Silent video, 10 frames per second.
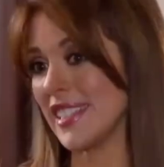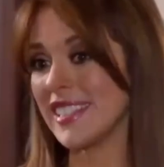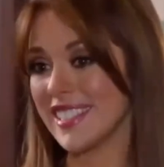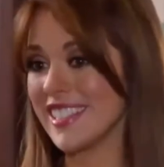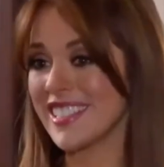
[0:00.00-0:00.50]
Pues
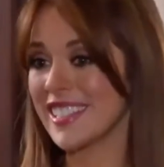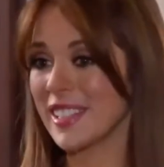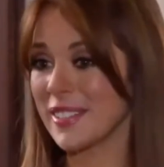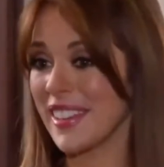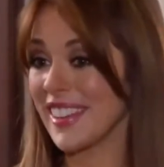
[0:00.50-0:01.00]
sí, sí,
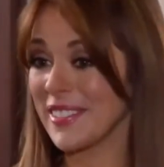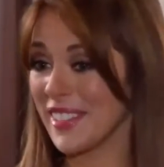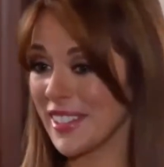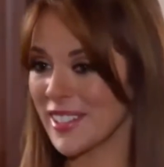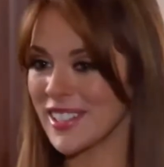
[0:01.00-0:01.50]
se te ve
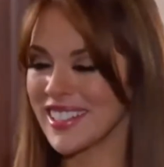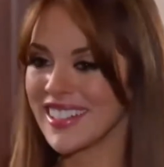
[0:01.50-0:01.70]
divino.